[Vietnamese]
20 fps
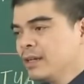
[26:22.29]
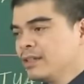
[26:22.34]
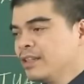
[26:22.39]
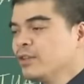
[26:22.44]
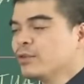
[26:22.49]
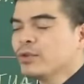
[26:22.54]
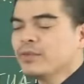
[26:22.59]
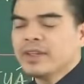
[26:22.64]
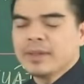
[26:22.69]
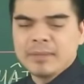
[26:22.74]

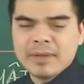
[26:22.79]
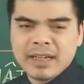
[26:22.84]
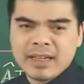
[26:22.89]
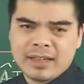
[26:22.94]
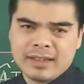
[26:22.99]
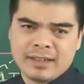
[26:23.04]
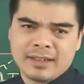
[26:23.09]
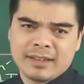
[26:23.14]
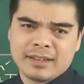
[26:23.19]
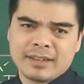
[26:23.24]
thì quý vị biết
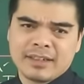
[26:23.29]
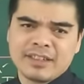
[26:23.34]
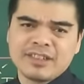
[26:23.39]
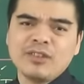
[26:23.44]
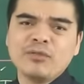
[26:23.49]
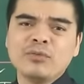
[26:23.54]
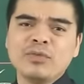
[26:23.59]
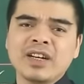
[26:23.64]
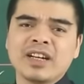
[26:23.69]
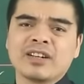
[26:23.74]
cái
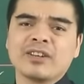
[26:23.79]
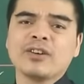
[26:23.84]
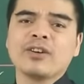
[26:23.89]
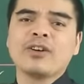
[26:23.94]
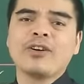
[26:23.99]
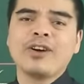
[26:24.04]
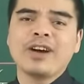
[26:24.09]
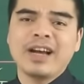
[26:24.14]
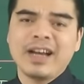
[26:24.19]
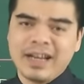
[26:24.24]
công việc nó
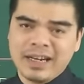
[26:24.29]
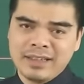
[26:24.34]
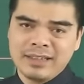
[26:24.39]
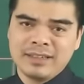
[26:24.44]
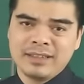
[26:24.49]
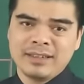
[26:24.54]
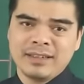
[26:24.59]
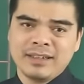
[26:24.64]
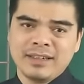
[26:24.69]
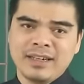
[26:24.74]
khó
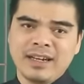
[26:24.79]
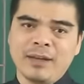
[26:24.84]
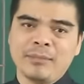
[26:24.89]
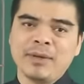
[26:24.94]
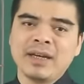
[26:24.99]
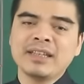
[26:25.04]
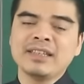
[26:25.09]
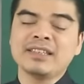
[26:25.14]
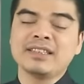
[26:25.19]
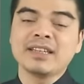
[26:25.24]
khăn,
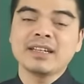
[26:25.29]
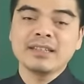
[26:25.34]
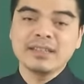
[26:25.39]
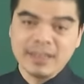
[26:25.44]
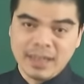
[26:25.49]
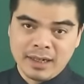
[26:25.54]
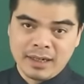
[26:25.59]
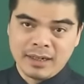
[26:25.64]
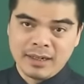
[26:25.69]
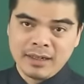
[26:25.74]
làm ăn thì trắc
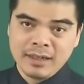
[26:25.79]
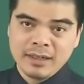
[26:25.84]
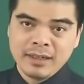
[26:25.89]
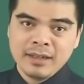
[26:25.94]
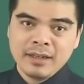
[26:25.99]
trở.